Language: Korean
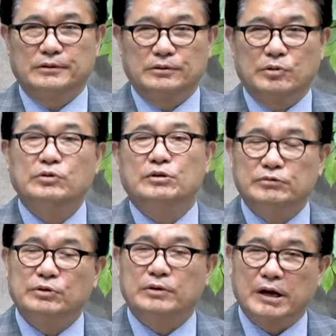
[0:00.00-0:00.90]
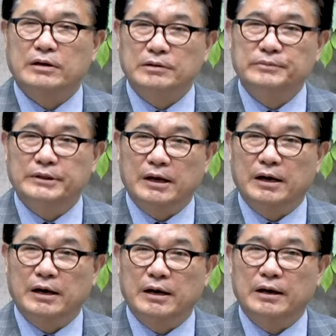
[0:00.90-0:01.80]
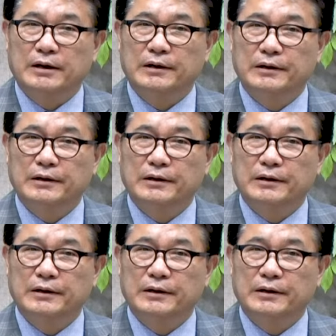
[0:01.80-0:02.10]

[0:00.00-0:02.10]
독립운동을 한 겁니다.